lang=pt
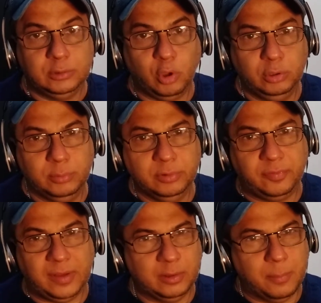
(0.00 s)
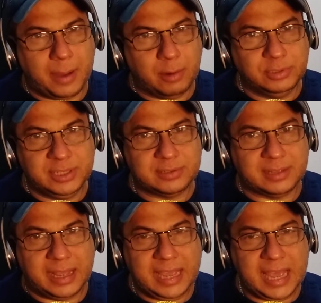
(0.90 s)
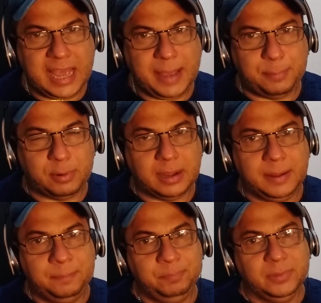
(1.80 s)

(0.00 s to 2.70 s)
Todo mundo falou mal disso na época.